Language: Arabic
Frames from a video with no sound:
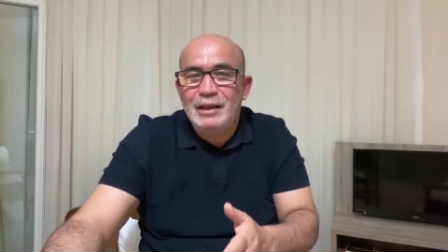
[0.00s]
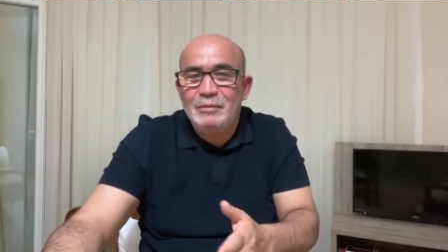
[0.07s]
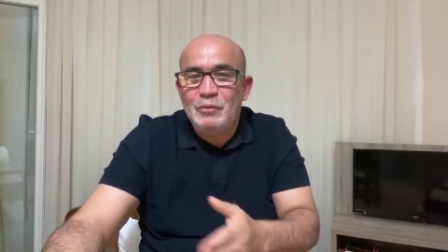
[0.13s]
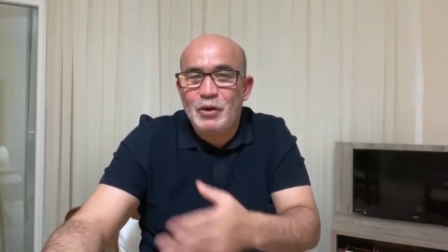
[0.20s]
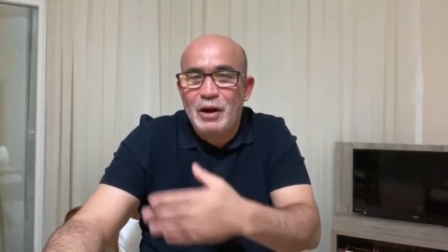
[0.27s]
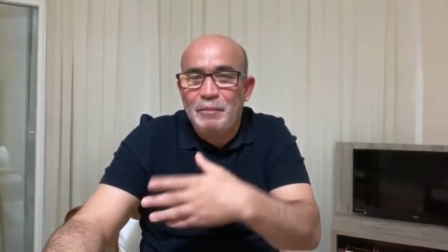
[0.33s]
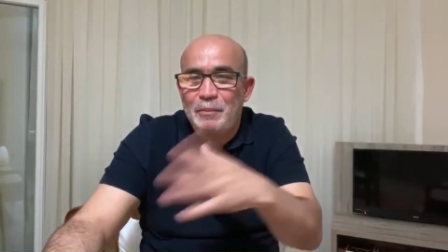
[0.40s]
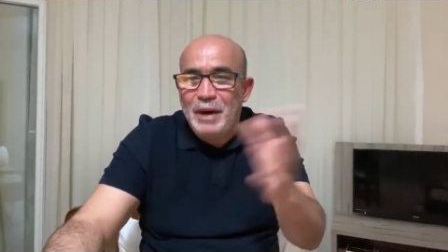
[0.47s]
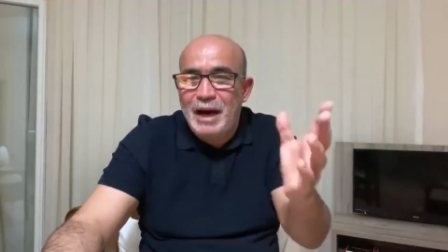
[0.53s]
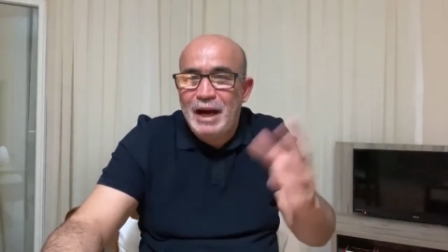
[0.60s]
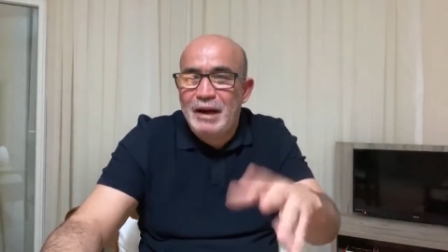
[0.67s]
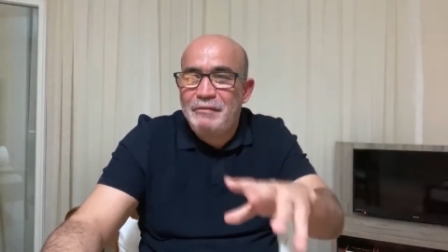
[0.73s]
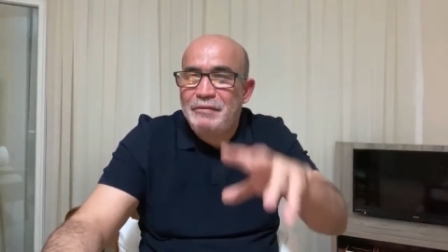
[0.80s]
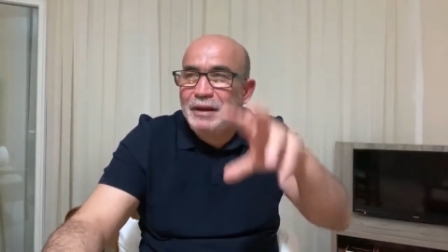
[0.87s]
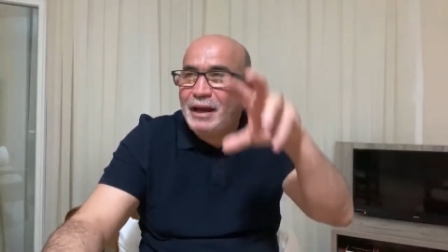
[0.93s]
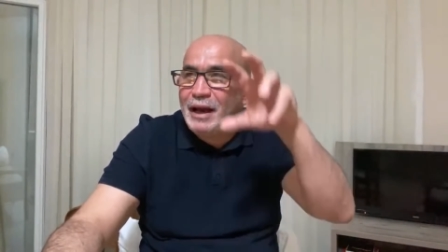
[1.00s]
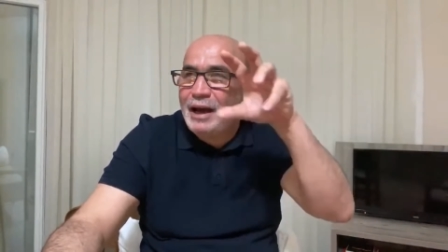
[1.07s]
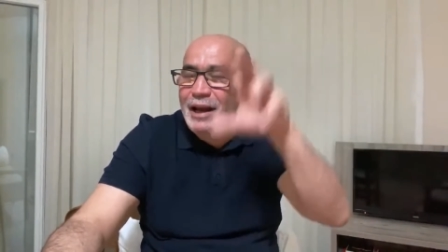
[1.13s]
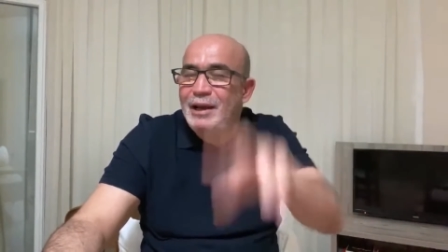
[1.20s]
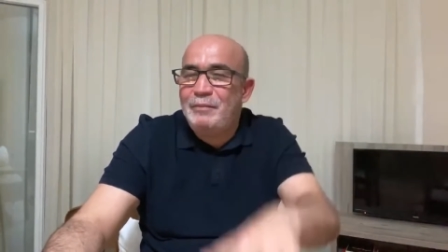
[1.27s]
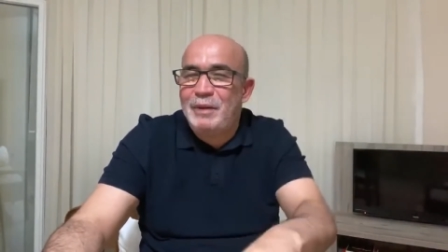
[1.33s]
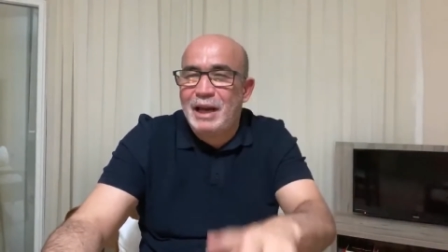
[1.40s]
مربعة في
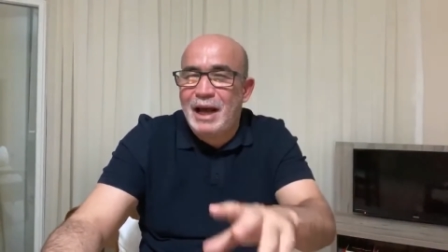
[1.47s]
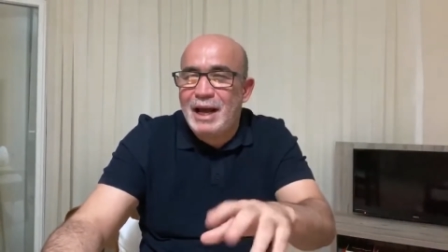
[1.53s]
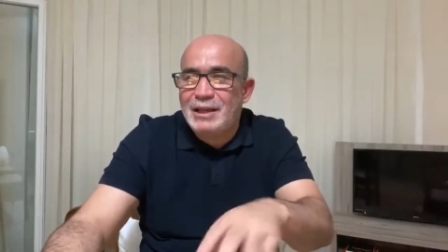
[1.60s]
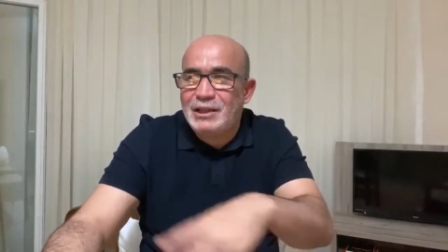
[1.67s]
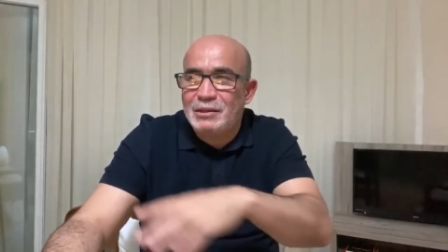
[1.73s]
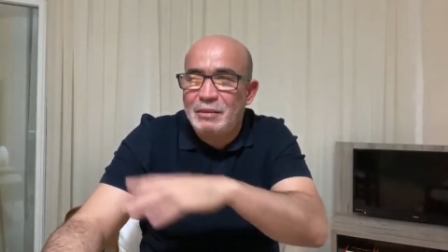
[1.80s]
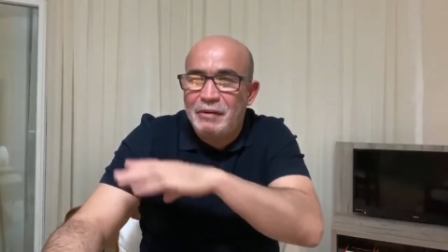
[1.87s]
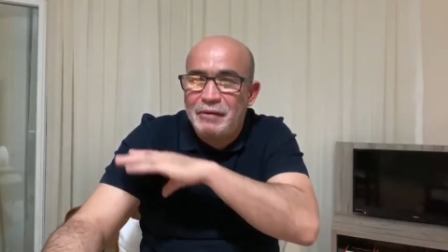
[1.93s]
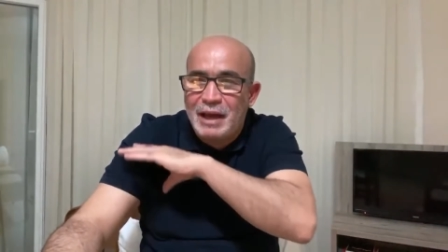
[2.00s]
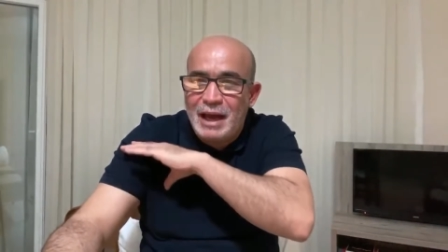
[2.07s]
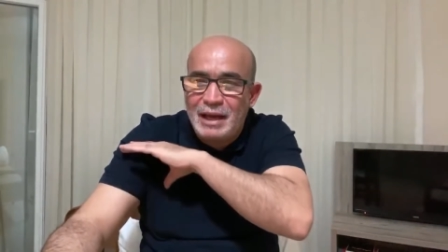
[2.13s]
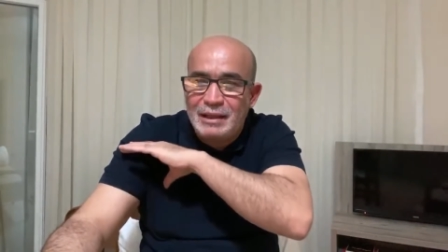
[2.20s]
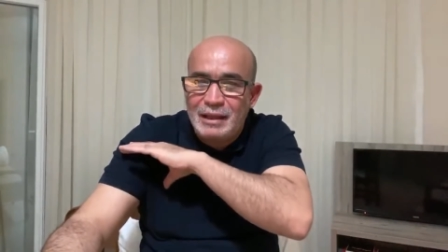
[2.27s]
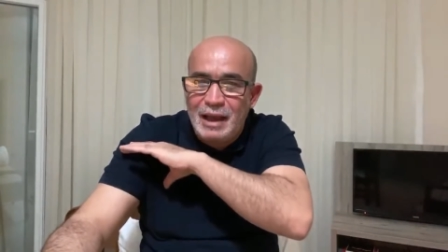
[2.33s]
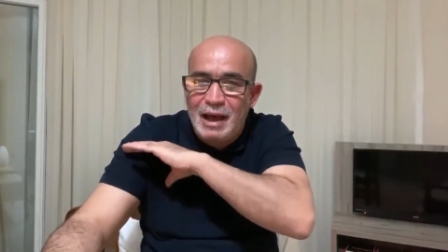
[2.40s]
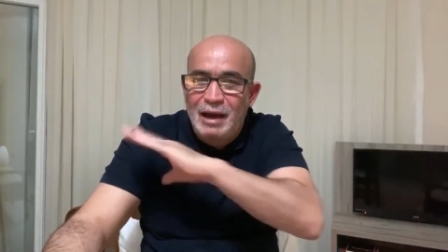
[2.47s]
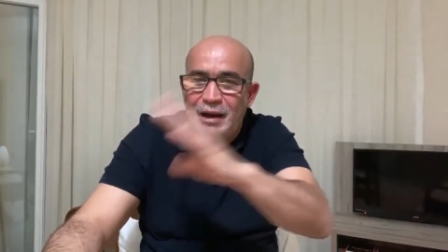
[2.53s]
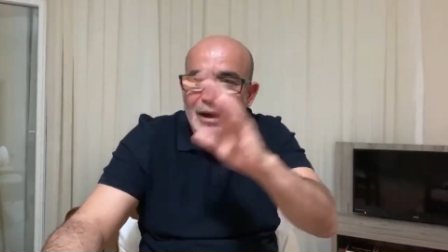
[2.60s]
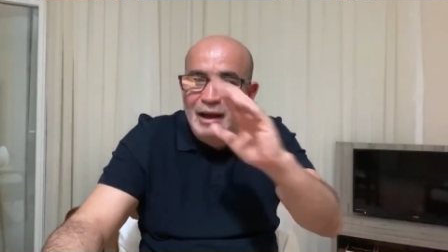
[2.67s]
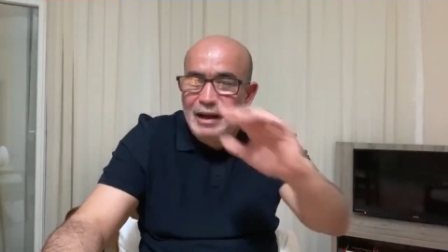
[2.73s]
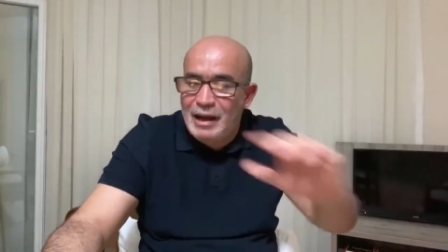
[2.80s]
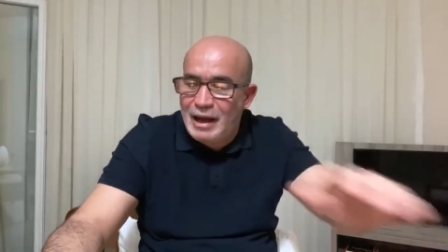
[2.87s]
قلب العاصمة في أحد
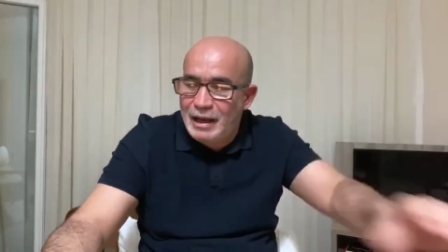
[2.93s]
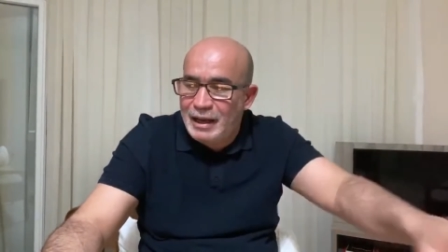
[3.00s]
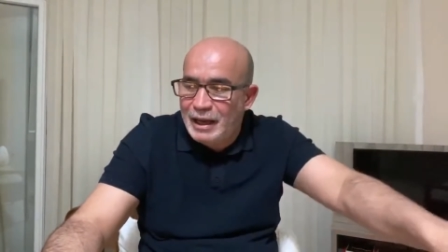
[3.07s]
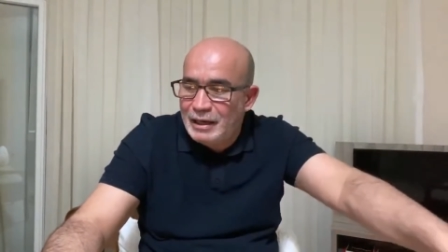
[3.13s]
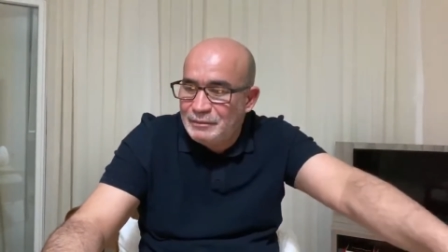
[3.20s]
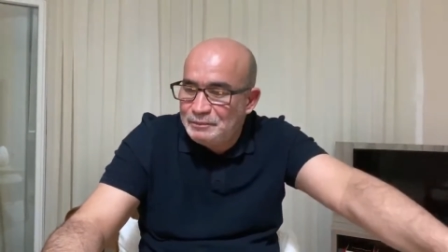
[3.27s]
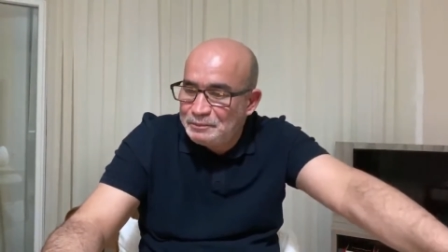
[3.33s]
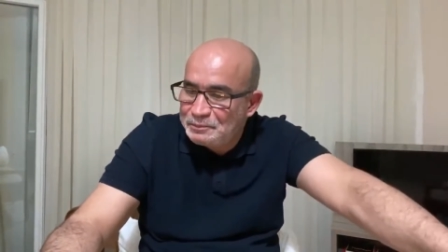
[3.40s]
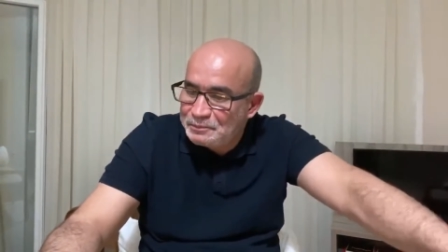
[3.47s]
أرقى الأحياء